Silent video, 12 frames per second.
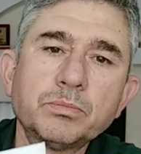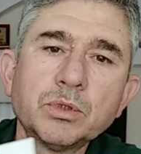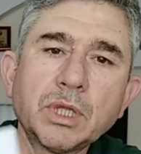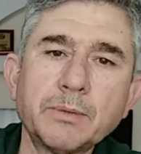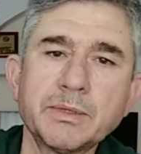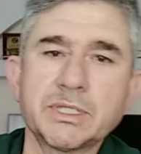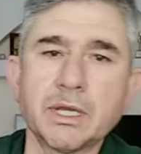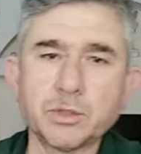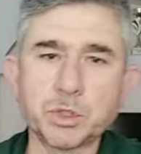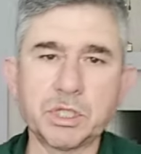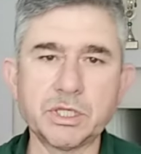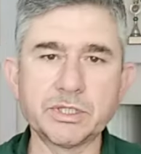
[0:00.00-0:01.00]
Bunlar mesela
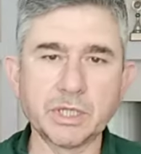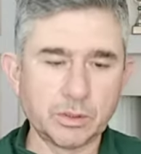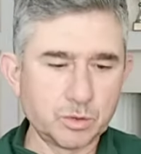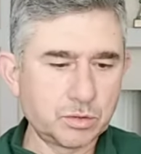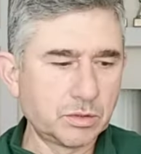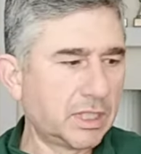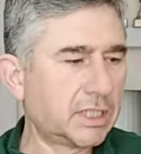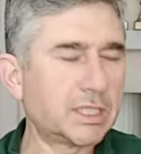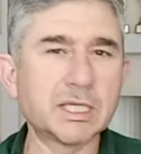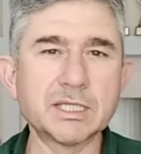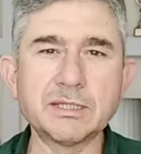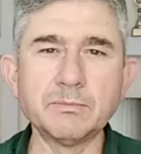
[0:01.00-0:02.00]
şu tezgahın
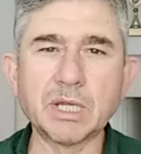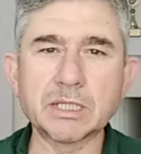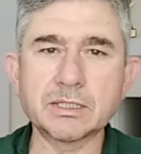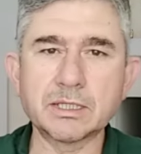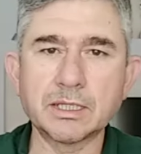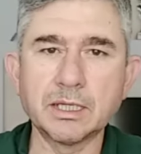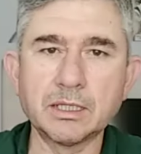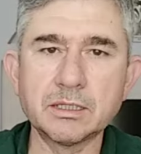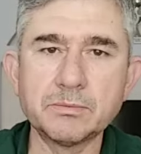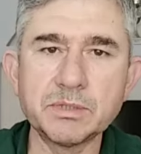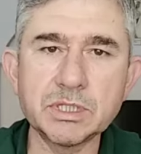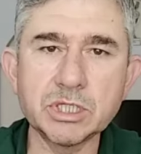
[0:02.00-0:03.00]
üstündeki kesim
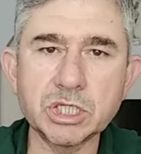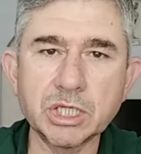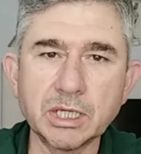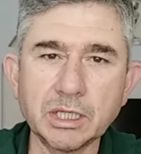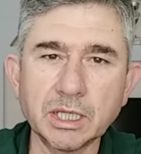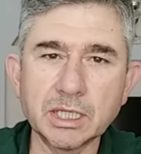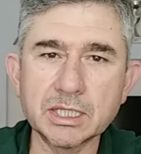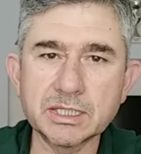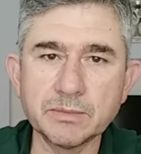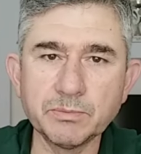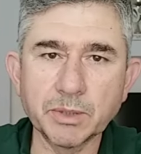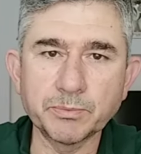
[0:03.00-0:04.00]
lastikleridir. Biz iş yerinde
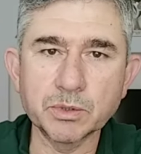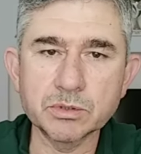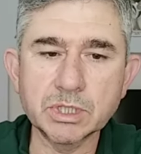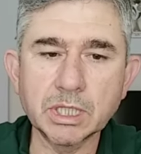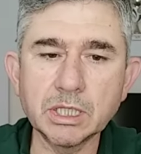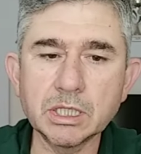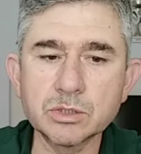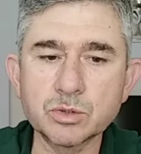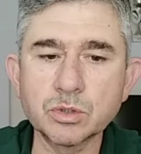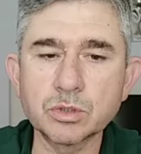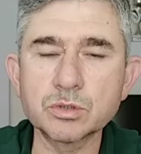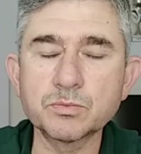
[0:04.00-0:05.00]
kesim yapıyoruz. Deri
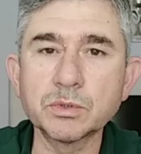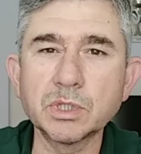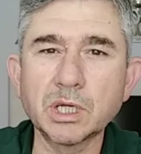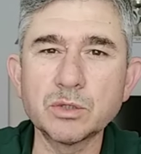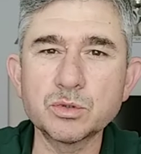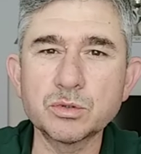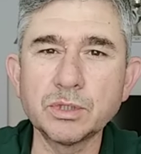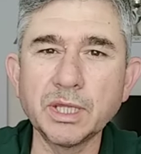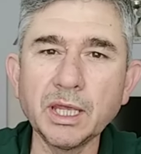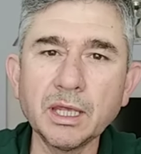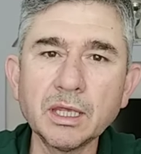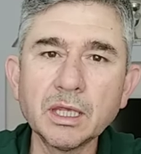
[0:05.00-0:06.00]
kesiyoruz bunların
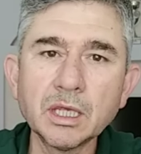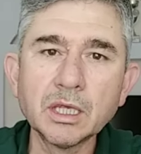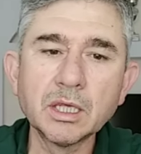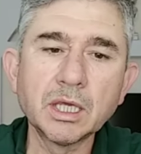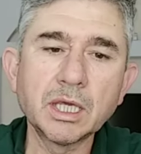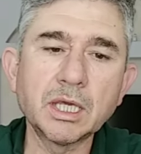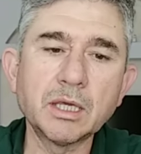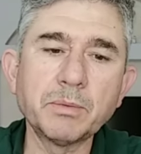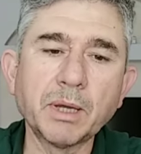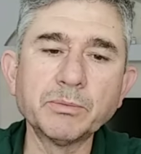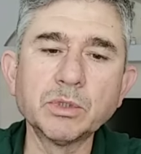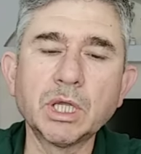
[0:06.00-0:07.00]
üstünde. E,
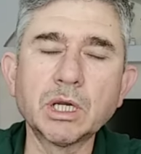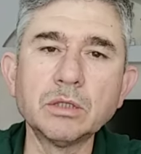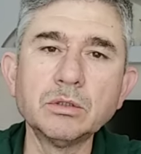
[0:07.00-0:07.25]
ben bunları